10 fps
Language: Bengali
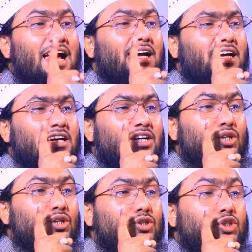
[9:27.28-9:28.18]
এক
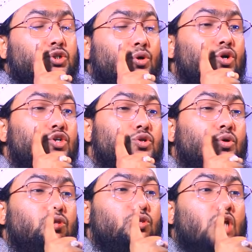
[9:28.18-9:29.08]
শুধু
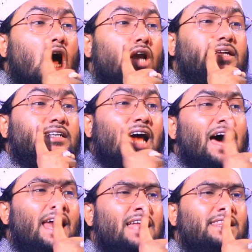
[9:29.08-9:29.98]
সুন্দর
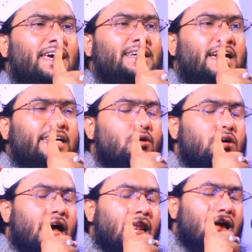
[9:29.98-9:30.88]
চেহারা দেখে কেউ
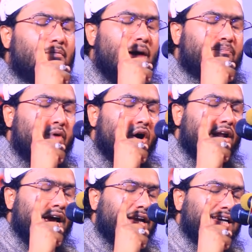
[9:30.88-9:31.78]
কালেমা
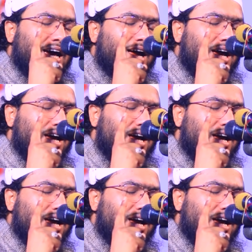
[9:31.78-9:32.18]
পড়ে না